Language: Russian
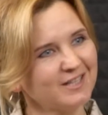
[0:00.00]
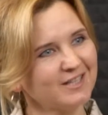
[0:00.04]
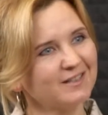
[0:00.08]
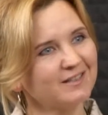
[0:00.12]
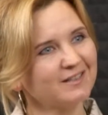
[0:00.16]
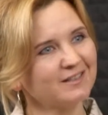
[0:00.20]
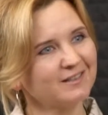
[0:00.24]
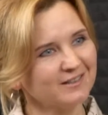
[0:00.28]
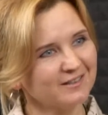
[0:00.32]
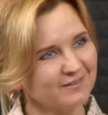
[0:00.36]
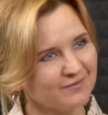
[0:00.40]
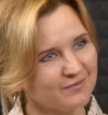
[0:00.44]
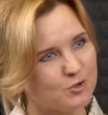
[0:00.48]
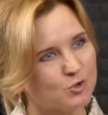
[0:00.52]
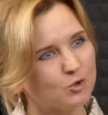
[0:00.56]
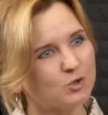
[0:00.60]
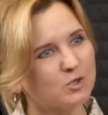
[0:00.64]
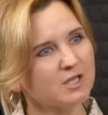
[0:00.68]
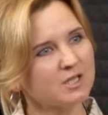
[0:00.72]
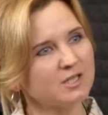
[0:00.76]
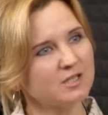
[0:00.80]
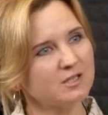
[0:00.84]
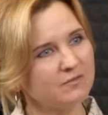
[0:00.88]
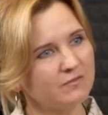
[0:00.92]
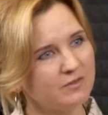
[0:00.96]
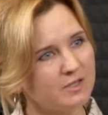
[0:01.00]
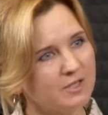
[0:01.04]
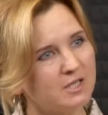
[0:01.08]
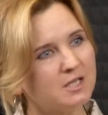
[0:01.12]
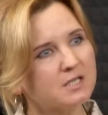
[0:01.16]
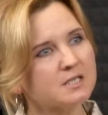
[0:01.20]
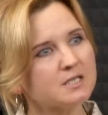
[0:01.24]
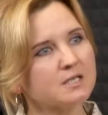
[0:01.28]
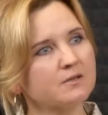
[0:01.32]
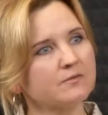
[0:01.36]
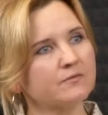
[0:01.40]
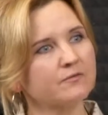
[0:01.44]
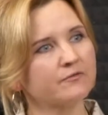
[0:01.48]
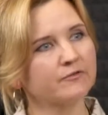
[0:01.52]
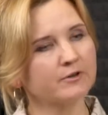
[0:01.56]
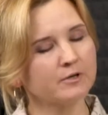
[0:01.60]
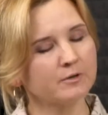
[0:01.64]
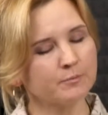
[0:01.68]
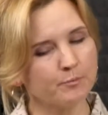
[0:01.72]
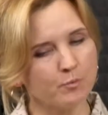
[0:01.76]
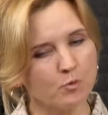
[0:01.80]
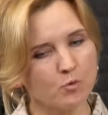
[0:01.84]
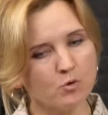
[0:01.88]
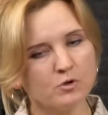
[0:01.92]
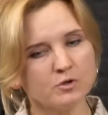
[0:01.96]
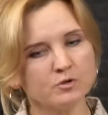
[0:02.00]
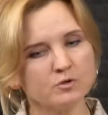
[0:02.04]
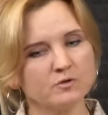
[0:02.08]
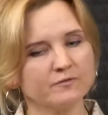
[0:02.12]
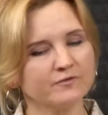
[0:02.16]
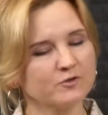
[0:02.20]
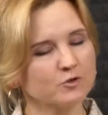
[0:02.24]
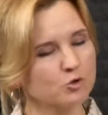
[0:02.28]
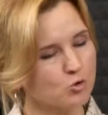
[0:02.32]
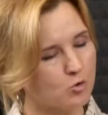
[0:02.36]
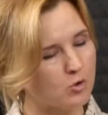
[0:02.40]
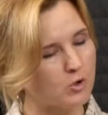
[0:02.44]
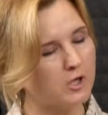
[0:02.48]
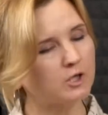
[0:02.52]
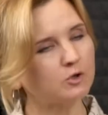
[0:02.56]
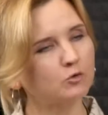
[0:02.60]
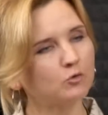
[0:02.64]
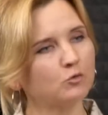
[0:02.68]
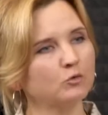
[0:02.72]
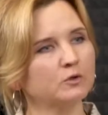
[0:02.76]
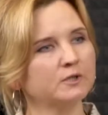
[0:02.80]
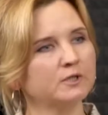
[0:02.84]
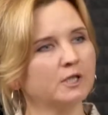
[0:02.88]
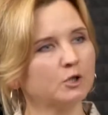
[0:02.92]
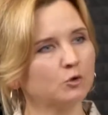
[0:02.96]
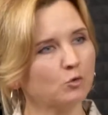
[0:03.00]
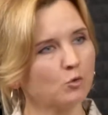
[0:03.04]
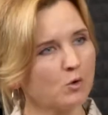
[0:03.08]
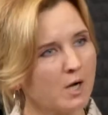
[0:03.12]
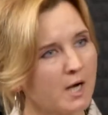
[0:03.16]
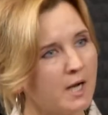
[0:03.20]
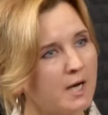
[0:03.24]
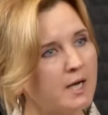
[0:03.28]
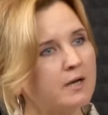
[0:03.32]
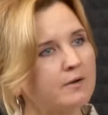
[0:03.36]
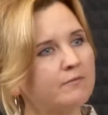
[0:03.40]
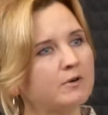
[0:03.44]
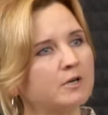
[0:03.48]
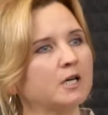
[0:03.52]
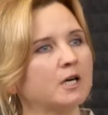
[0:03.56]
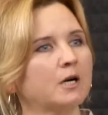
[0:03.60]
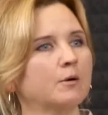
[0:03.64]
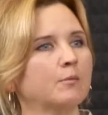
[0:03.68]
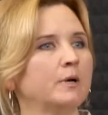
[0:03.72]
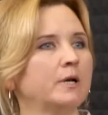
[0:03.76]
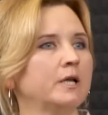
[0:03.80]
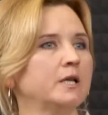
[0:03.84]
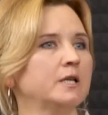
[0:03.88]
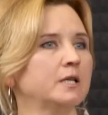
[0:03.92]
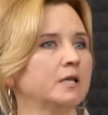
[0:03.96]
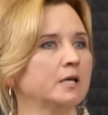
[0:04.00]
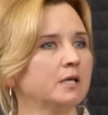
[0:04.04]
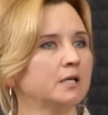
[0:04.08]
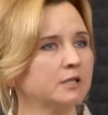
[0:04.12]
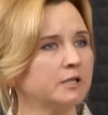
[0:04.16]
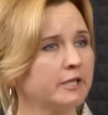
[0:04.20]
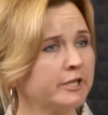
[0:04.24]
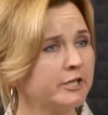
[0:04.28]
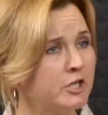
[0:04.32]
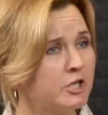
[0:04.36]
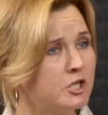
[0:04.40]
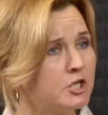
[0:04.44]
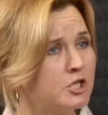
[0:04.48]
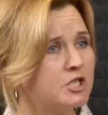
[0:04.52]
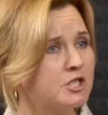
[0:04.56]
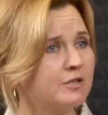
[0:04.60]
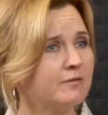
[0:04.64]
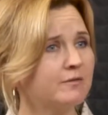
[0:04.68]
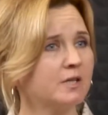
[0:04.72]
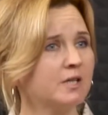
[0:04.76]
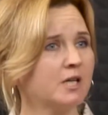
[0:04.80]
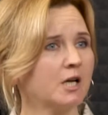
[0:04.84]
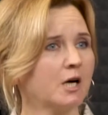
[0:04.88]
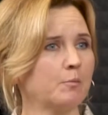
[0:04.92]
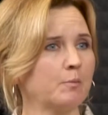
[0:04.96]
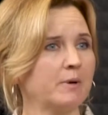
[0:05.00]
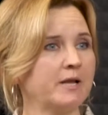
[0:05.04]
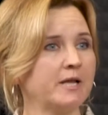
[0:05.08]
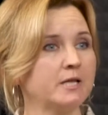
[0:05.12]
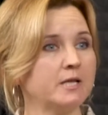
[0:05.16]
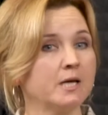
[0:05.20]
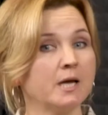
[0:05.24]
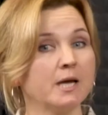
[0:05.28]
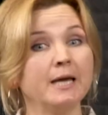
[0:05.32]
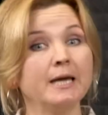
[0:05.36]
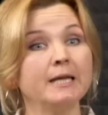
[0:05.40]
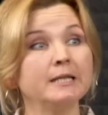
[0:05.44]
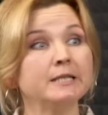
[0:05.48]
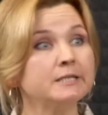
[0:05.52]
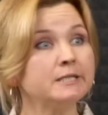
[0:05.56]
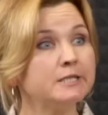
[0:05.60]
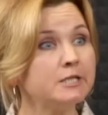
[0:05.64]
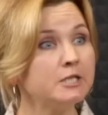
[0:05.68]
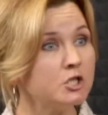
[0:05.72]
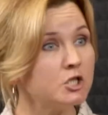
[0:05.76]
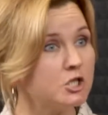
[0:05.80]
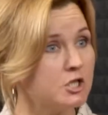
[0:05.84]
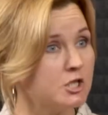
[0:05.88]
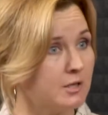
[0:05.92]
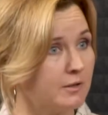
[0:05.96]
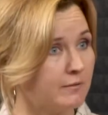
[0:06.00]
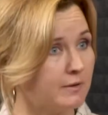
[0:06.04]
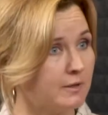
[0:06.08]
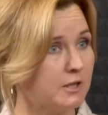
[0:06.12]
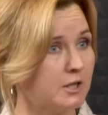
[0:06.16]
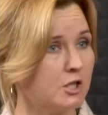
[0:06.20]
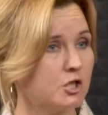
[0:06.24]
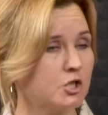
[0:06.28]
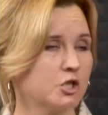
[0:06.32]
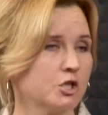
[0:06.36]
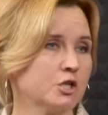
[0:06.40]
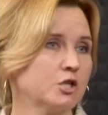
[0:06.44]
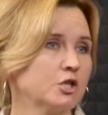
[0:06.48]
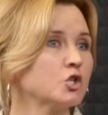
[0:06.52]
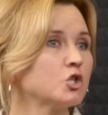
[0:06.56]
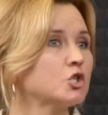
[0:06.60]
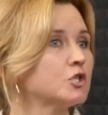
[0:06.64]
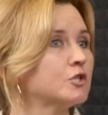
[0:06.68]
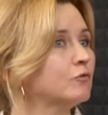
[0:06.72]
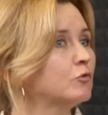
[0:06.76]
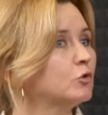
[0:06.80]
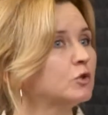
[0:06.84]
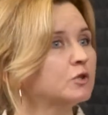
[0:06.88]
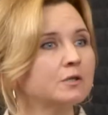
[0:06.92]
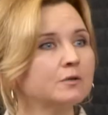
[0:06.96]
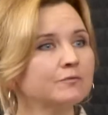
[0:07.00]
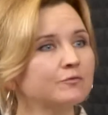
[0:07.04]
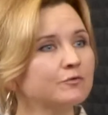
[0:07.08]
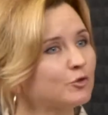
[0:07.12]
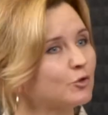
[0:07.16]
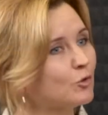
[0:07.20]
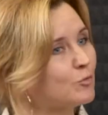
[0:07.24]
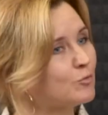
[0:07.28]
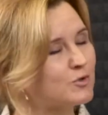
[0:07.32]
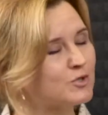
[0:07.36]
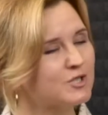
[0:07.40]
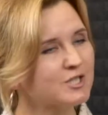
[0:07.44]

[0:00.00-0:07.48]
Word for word: Э, все-таки двигаться в, пользу, в сторону натурального кормления, экологичного кормления, этичного отношения к животным в том